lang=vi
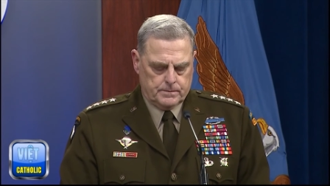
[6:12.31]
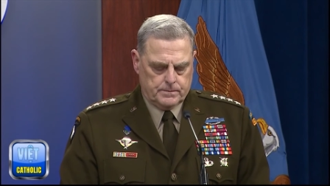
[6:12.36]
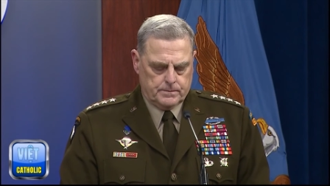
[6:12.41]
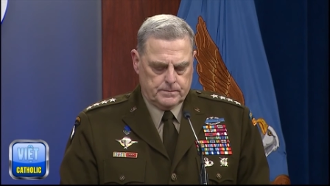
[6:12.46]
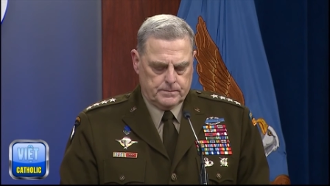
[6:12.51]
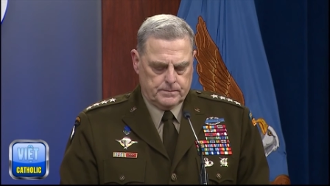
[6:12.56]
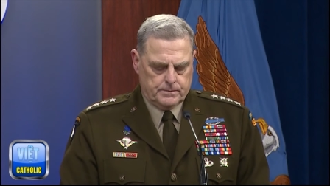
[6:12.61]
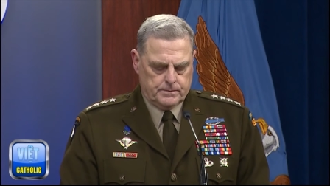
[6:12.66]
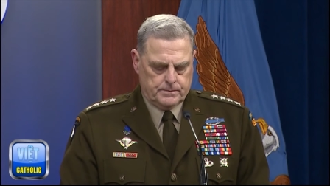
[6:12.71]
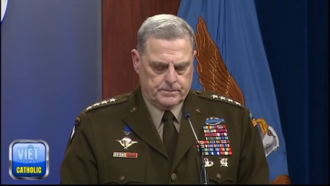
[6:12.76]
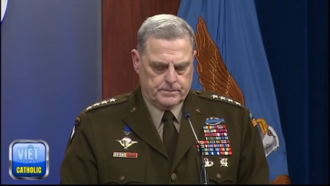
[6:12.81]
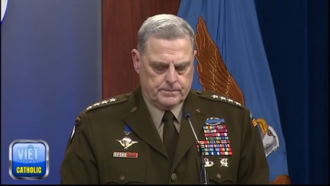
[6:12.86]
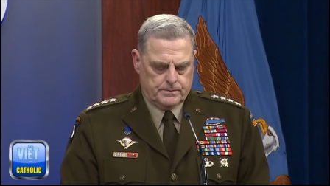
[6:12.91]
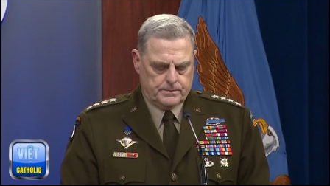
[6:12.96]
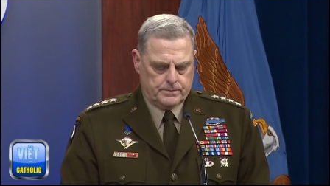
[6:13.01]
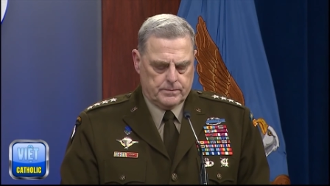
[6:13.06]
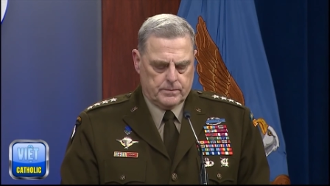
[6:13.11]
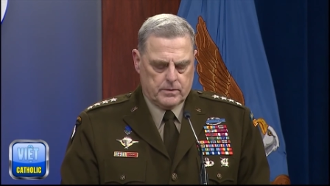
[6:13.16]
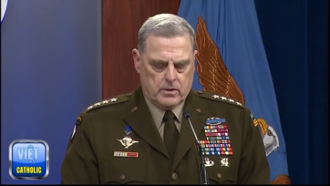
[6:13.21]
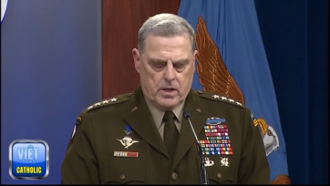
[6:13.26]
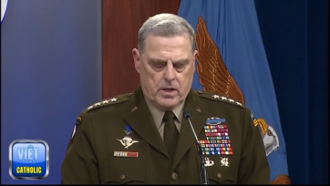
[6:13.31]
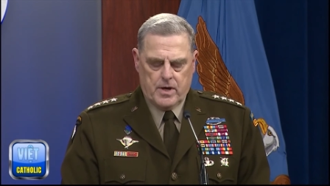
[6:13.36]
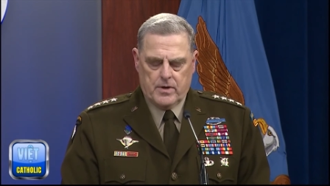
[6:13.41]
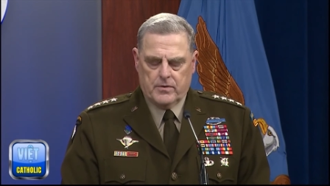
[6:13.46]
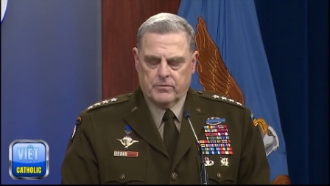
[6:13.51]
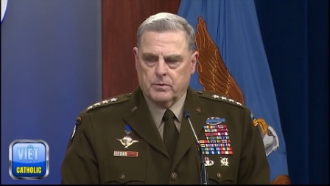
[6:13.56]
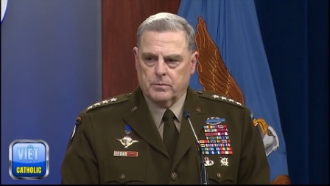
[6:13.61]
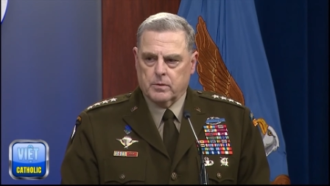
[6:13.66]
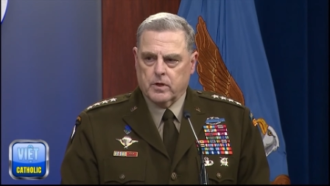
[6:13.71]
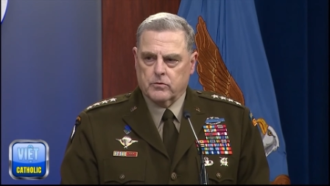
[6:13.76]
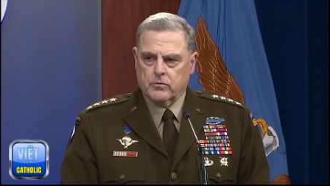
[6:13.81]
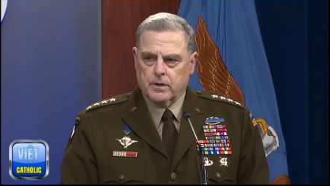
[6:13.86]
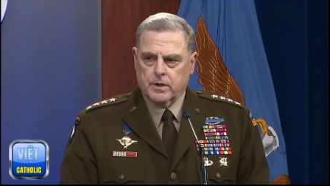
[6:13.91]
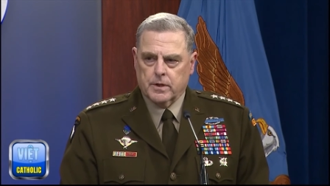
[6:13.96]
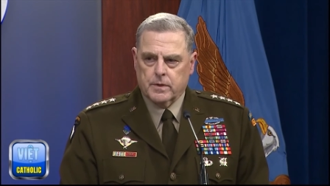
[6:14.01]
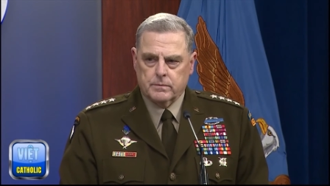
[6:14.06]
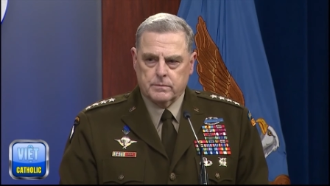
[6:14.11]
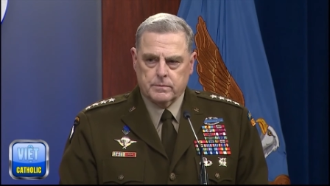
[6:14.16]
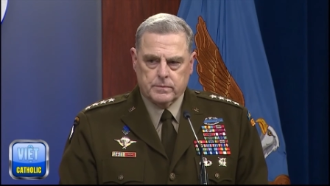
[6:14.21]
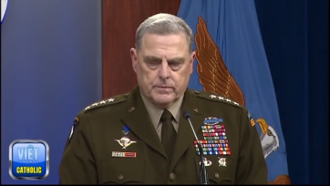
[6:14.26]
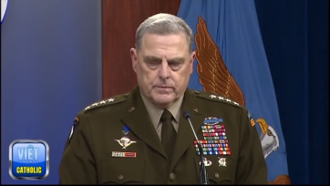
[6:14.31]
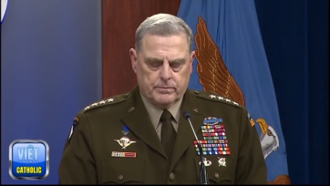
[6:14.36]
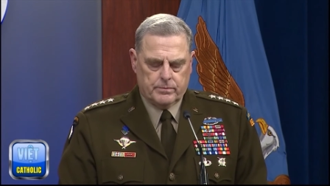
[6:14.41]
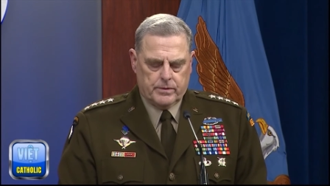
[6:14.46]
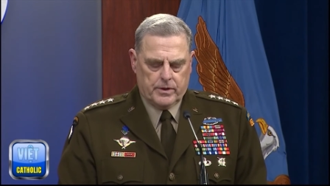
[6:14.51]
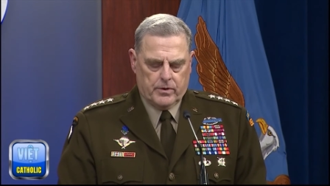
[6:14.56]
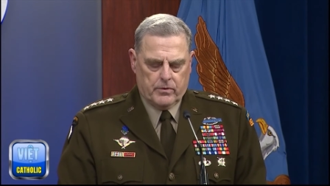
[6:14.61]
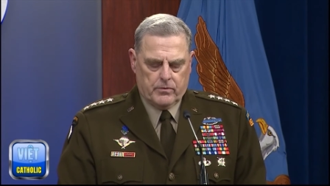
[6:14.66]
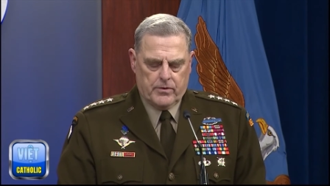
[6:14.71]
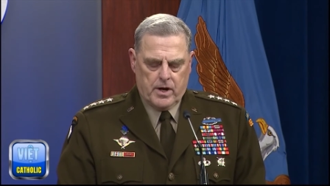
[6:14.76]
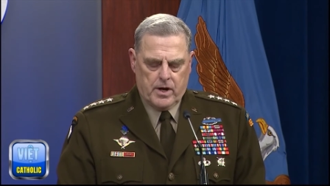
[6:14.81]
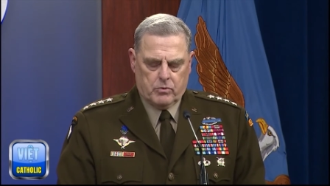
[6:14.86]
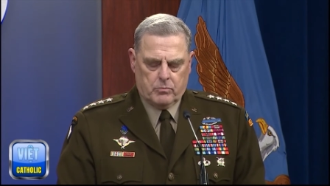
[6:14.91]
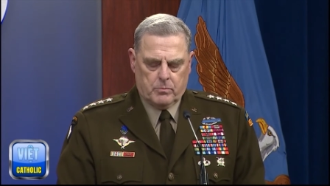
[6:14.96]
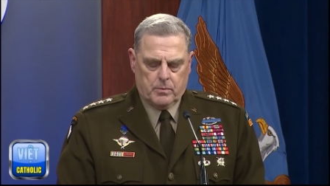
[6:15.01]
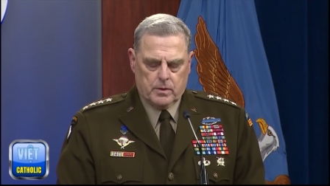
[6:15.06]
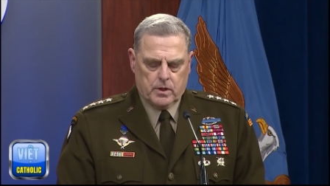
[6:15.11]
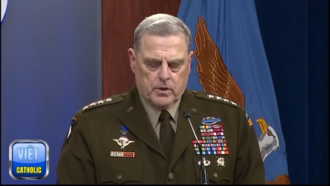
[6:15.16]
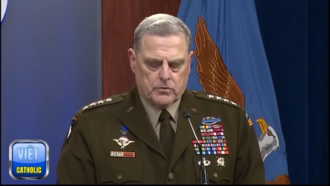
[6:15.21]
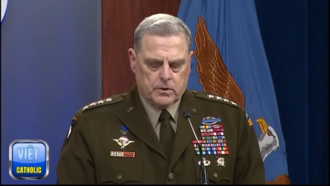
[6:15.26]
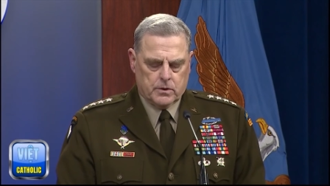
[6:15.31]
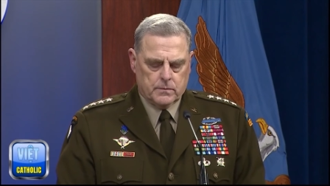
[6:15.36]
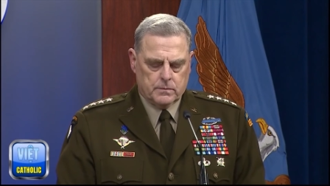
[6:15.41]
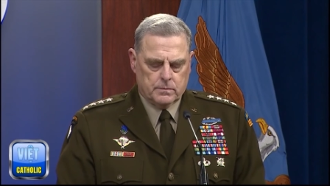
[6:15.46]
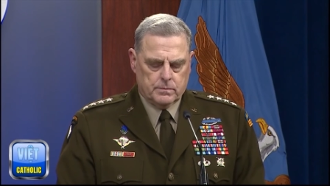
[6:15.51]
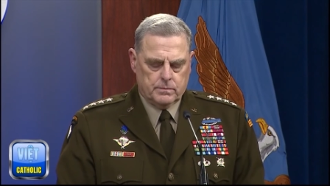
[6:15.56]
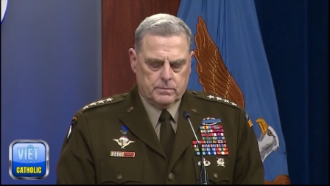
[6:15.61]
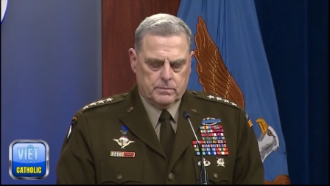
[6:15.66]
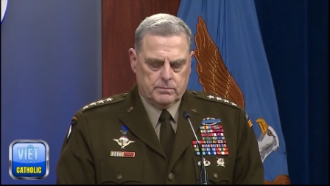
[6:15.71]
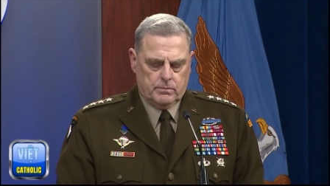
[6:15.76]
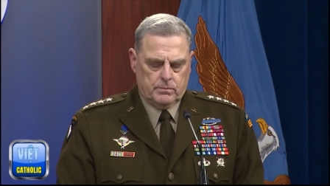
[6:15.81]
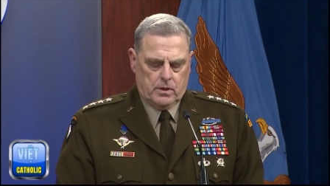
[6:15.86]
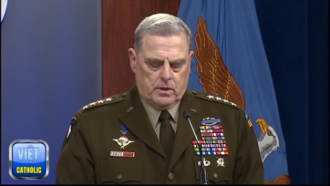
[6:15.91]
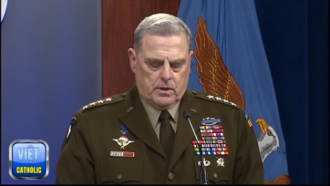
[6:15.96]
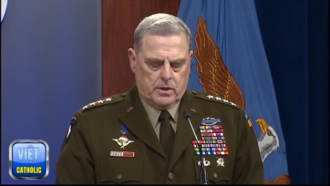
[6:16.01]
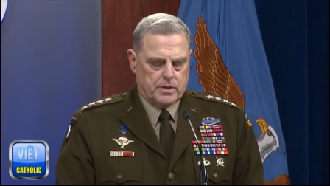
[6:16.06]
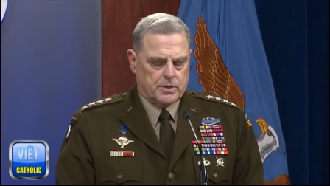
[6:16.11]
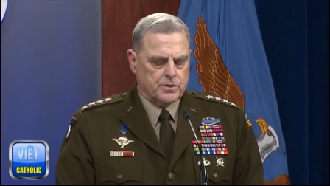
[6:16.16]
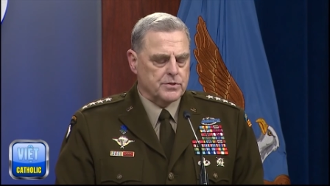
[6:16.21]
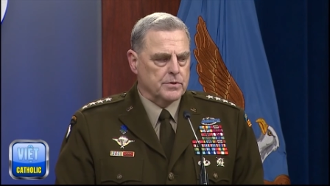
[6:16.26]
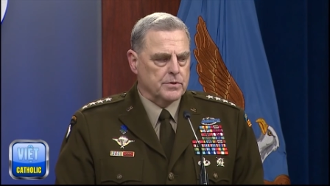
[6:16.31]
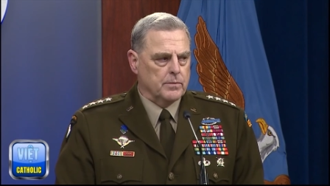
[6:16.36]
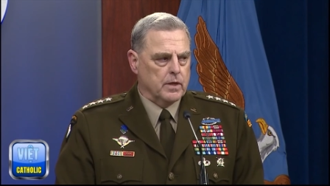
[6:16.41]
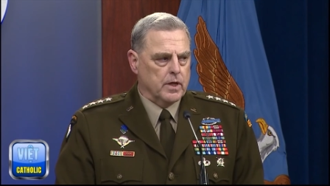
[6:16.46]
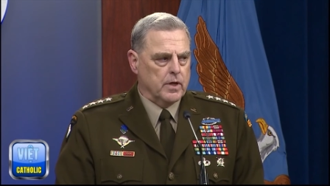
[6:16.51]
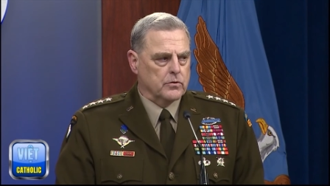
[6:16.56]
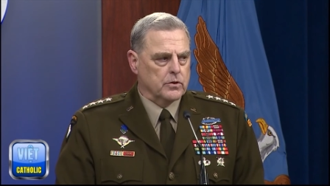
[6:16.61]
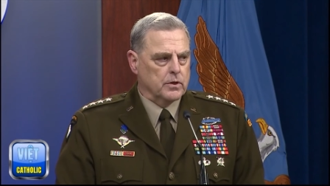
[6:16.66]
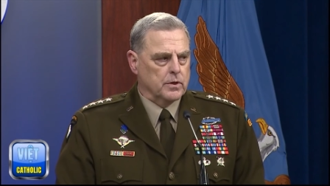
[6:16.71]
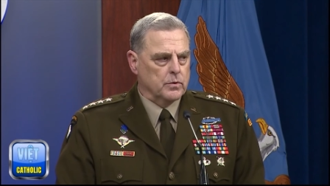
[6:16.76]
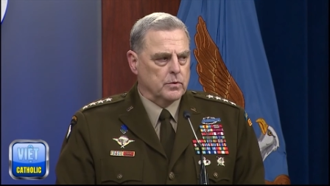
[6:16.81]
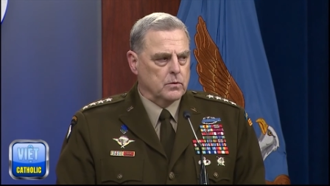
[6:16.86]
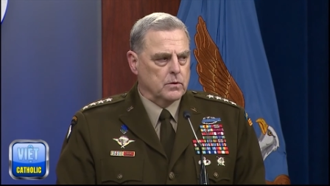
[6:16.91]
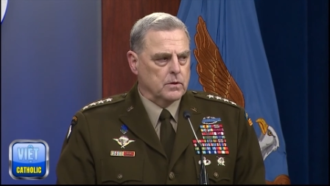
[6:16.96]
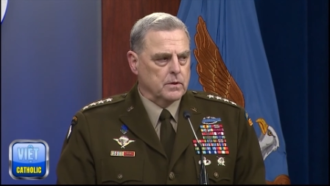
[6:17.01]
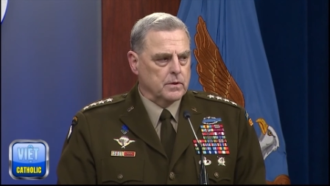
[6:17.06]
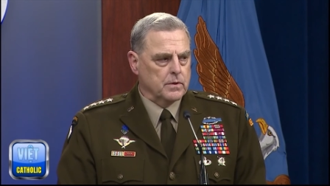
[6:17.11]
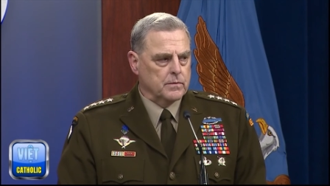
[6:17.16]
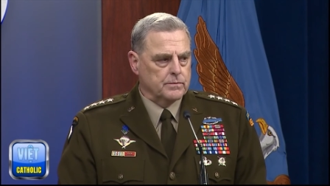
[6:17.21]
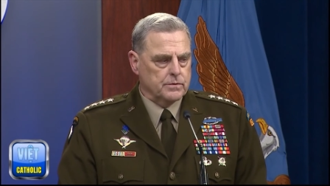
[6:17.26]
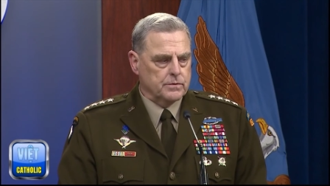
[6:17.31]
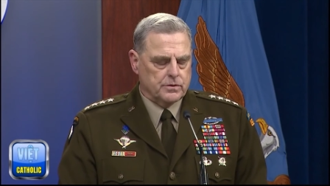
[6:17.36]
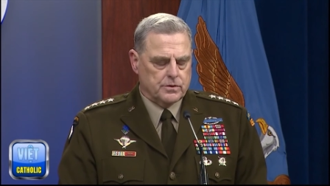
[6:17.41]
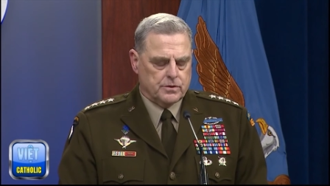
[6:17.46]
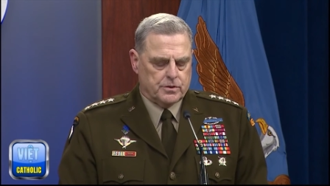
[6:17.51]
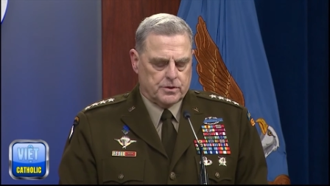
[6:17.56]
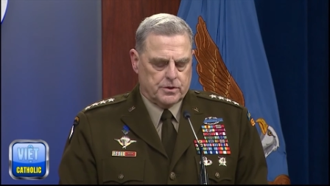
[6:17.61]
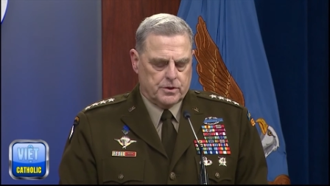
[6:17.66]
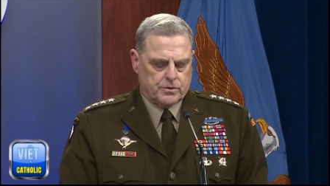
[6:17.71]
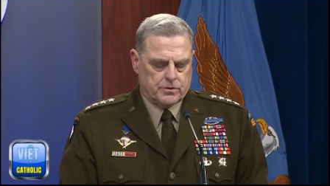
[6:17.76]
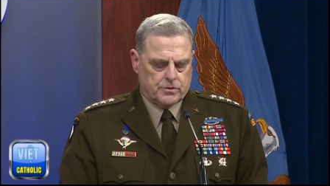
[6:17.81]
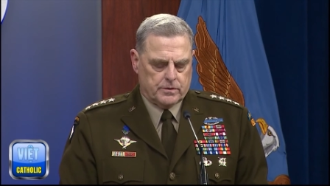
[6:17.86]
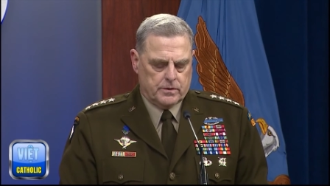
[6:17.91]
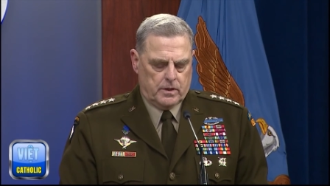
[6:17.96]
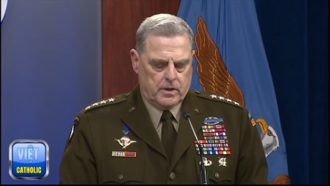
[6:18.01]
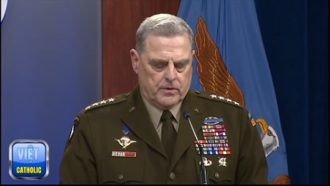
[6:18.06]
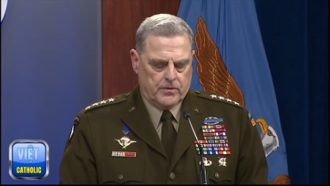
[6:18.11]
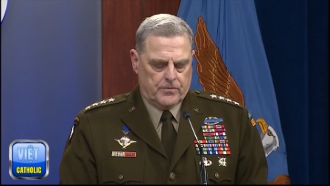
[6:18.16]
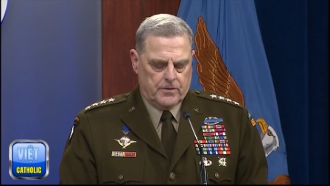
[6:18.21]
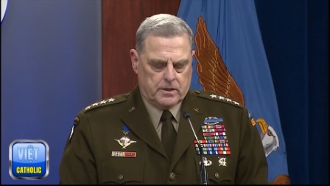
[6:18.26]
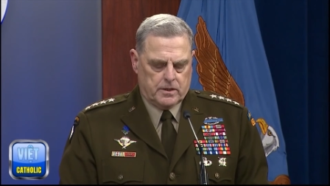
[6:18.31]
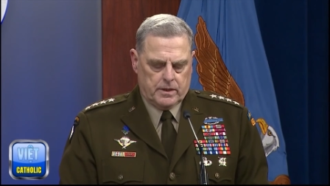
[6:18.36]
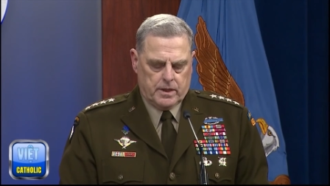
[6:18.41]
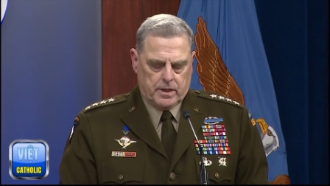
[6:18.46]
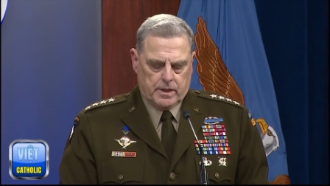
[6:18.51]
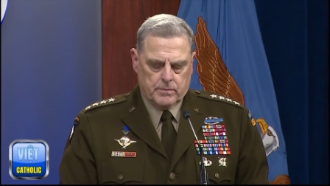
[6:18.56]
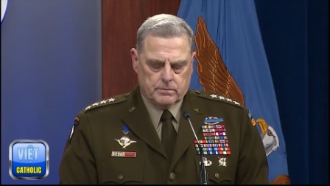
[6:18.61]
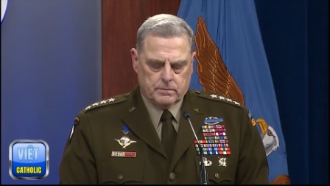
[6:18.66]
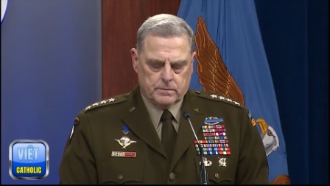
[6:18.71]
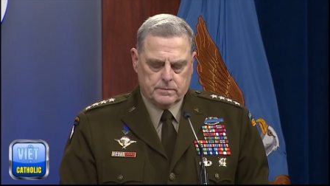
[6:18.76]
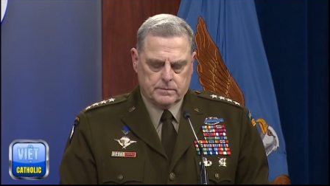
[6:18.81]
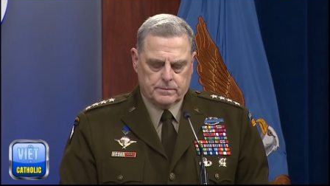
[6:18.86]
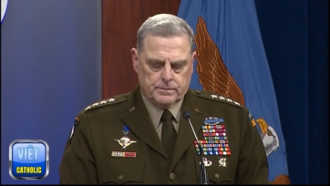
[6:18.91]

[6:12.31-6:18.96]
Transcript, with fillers: Tuy nhiên, trước các thất bại liên tiếp của Nga trước quân Ukraine, những e dè ban đầu xem ra đang dần tan biến.